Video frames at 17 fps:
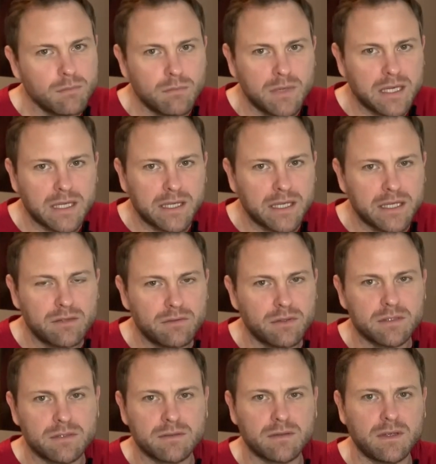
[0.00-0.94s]
man kriegt
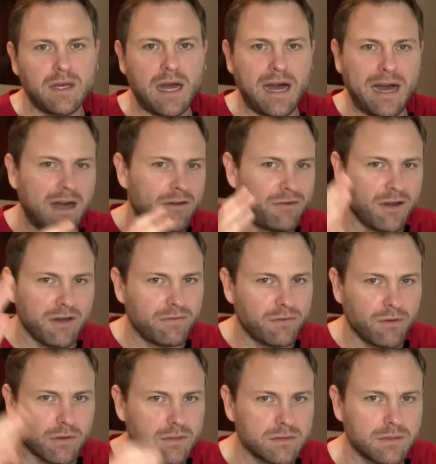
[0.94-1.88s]
dort
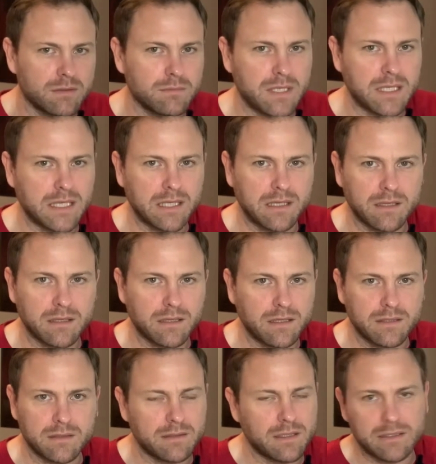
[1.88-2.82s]
Haferflocken, man
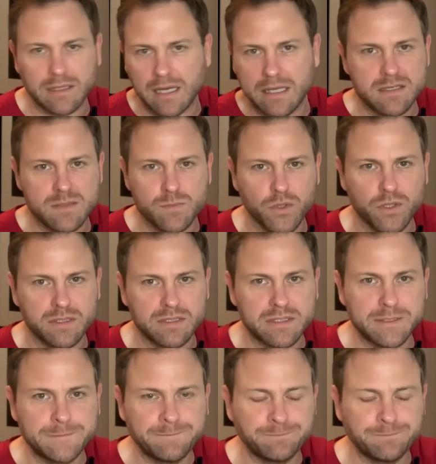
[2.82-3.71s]
kriegt dort alles Mögliche.